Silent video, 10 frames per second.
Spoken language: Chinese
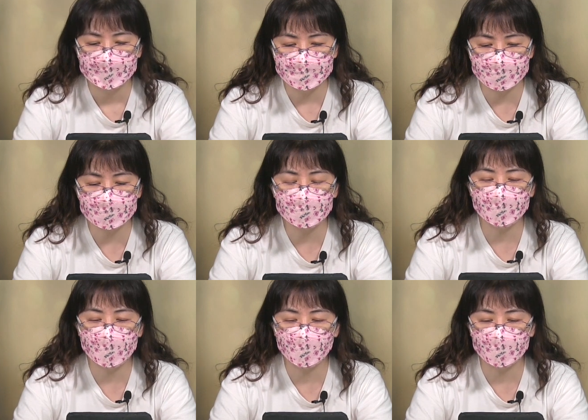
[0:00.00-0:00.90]
你释
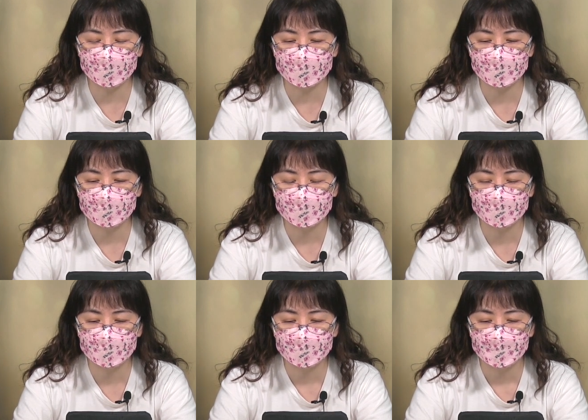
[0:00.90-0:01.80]
放我们，
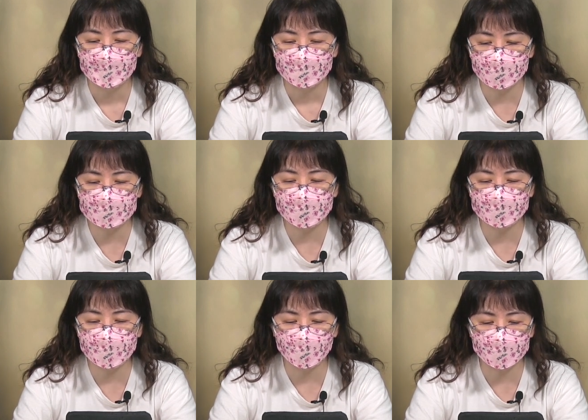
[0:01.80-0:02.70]
就是
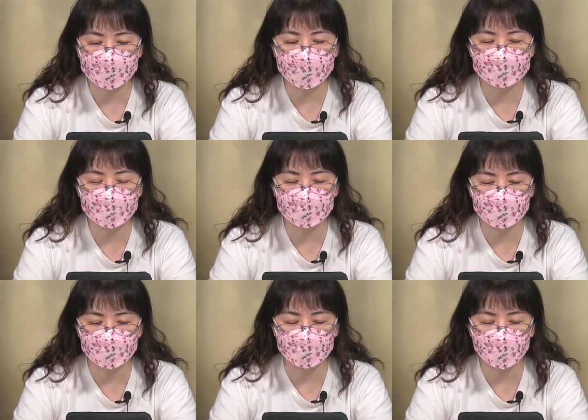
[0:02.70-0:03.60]
要让我们看见
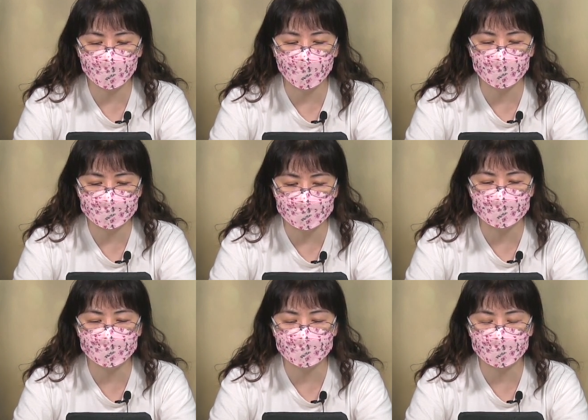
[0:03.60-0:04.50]
神的国已
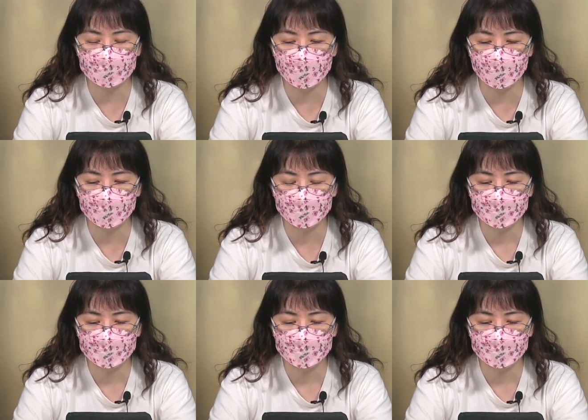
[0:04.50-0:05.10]
经临到，